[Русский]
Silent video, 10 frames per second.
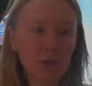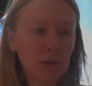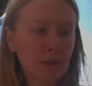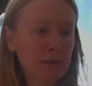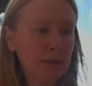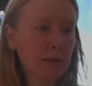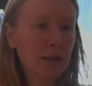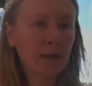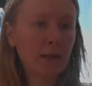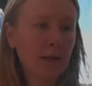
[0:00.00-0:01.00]
Сейчас э,
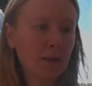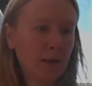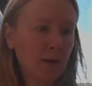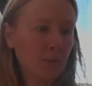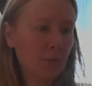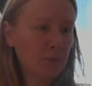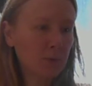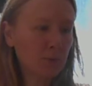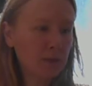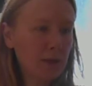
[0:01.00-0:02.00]

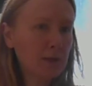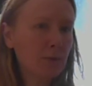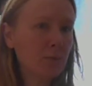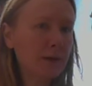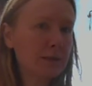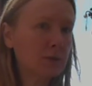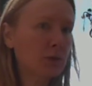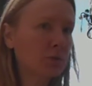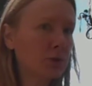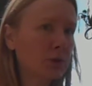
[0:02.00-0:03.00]
буду дыньку. Мазиль
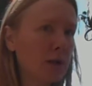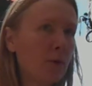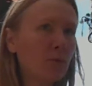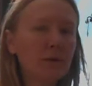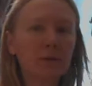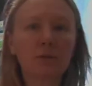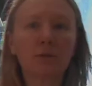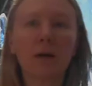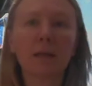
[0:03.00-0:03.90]
хочет на улицу.